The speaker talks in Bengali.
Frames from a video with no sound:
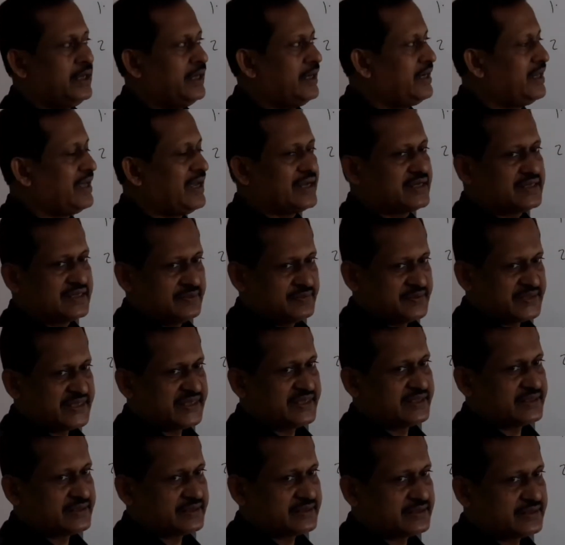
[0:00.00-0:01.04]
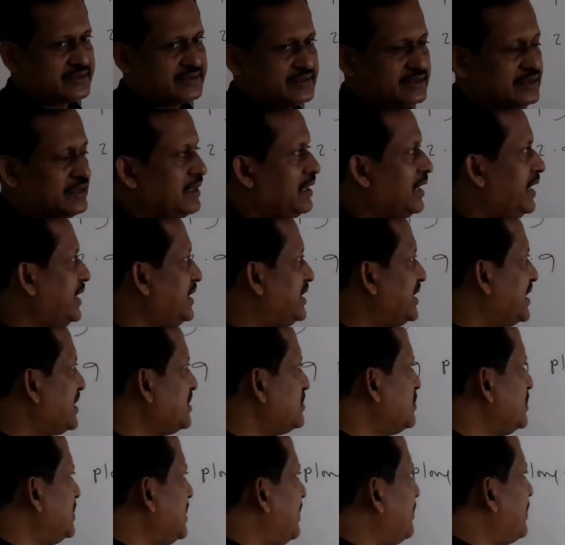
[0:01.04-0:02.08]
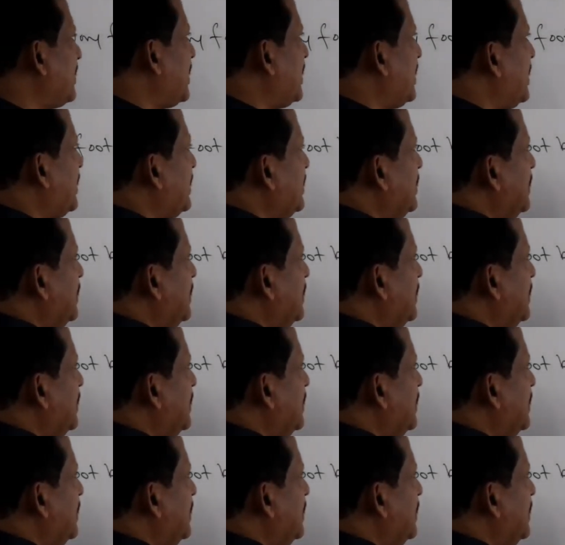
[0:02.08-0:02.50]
এটা অ্যাক্টিভ সেন্টেন্স এটাকে যদি আমরা